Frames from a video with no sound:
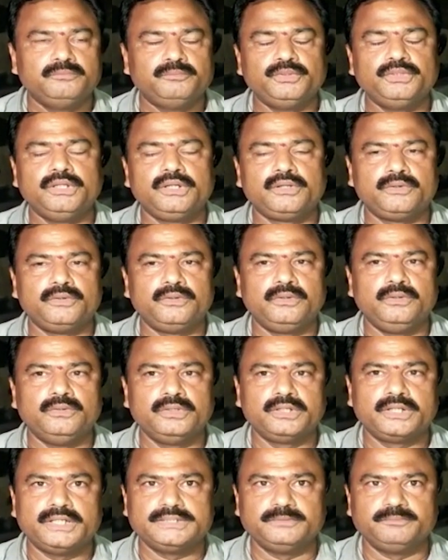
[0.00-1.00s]
పొదిల్
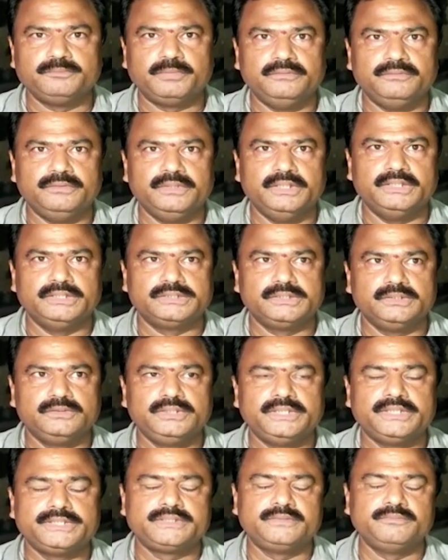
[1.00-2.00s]
రోడ్లోని రాజంపల్లి విలేజ్లో
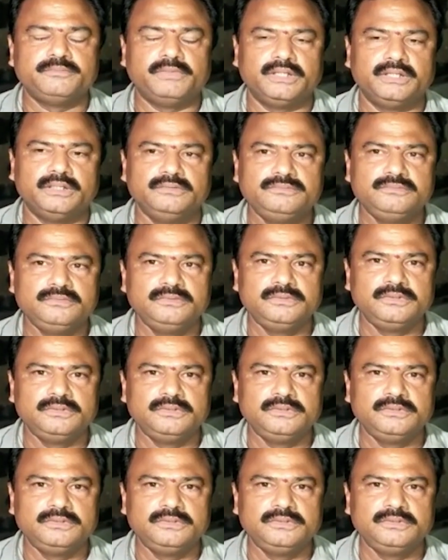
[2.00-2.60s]
దర్శి మండలం